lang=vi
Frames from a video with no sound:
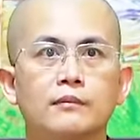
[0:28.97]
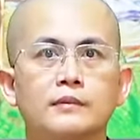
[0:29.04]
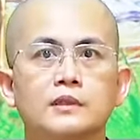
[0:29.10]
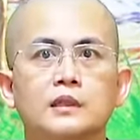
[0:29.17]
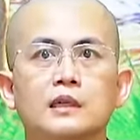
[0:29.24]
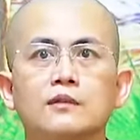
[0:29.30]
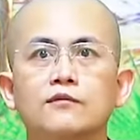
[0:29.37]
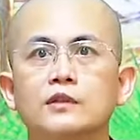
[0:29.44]

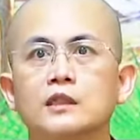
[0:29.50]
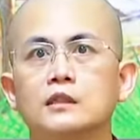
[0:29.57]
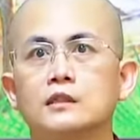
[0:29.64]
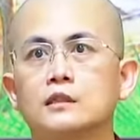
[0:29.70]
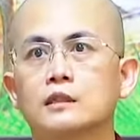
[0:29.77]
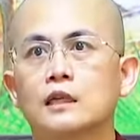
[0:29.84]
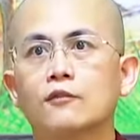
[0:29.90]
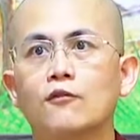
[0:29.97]
những cái vì
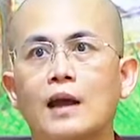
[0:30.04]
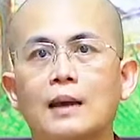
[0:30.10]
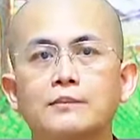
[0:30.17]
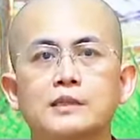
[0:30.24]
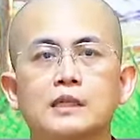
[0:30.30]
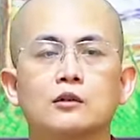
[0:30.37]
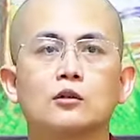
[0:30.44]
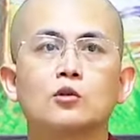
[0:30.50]
cái pháp
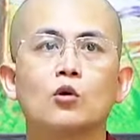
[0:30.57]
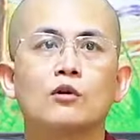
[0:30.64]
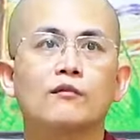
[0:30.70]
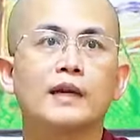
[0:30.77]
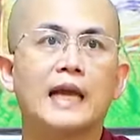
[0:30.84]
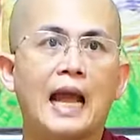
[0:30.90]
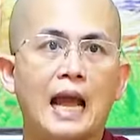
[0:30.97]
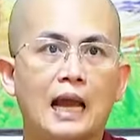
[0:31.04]
gì nó thuộc
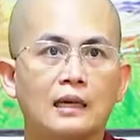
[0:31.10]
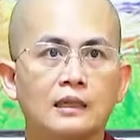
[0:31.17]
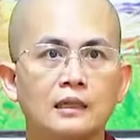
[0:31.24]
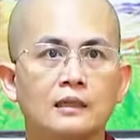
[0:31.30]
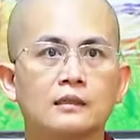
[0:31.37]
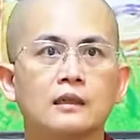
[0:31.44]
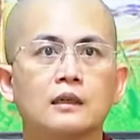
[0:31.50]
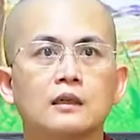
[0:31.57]
về hạ nhiệt